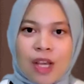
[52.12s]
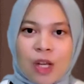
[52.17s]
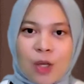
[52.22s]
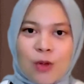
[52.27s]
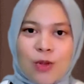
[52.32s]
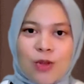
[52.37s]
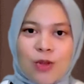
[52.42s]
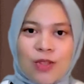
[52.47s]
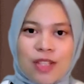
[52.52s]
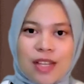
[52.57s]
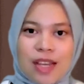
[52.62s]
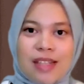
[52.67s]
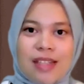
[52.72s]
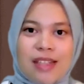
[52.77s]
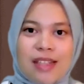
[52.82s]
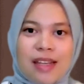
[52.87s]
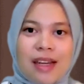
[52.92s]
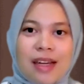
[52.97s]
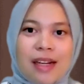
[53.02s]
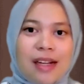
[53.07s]
Khususnya
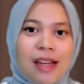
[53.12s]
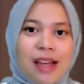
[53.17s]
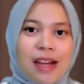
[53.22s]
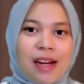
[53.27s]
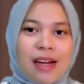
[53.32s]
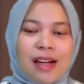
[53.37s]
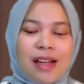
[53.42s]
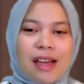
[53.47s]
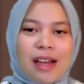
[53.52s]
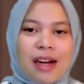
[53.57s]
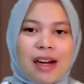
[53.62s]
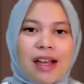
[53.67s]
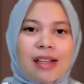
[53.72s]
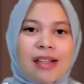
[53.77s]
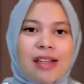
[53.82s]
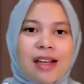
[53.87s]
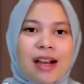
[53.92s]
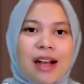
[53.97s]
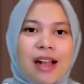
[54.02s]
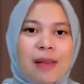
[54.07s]
jika
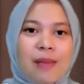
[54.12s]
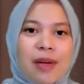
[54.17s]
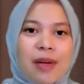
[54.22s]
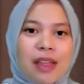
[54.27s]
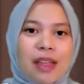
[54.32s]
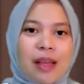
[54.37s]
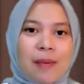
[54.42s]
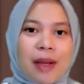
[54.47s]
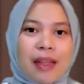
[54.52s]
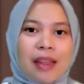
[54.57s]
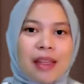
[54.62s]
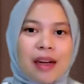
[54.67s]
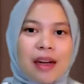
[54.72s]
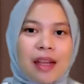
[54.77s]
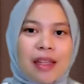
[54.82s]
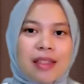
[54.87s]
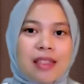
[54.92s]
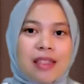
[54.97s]
negara-negara gagal menetapkan target